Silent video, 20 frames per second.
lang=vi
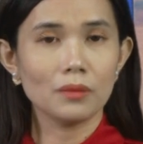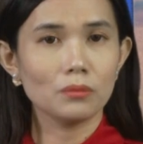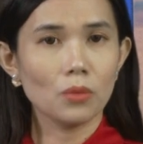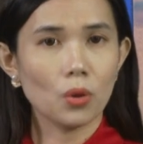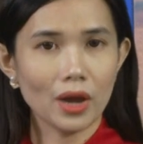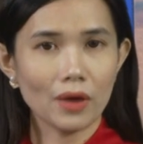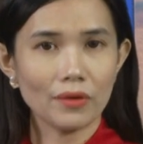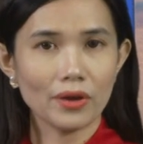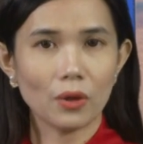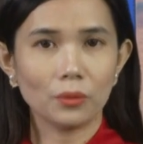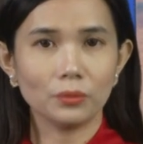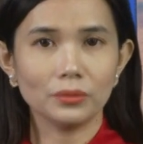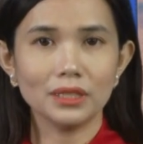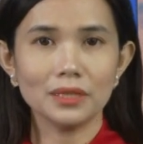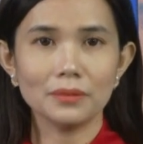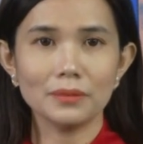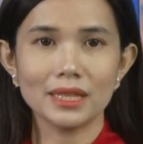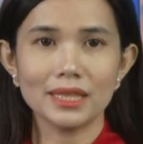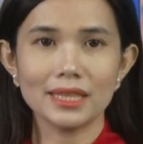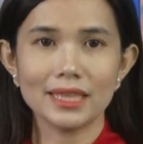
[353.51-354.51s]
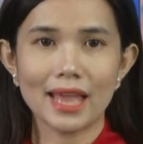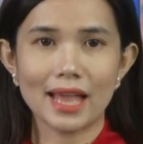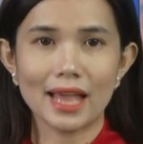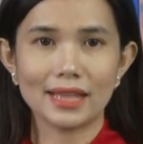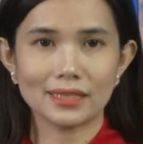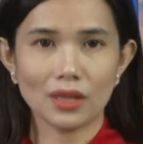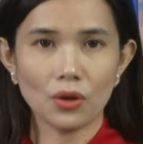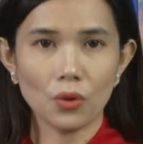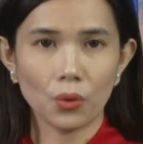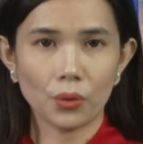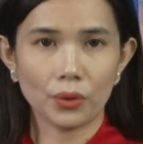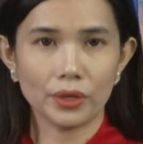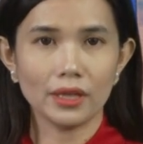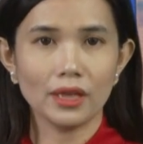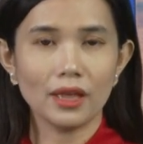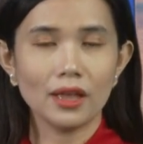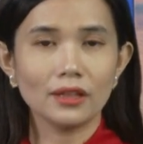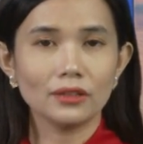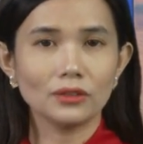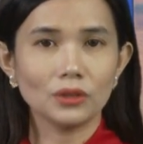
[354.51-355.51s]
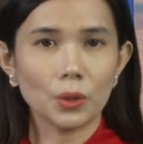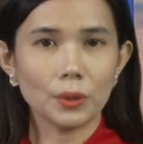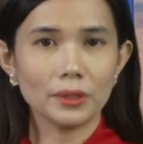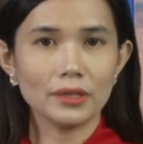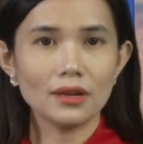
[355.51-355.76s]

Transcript: Bộ Lao động Thương binh và Xã hội tổ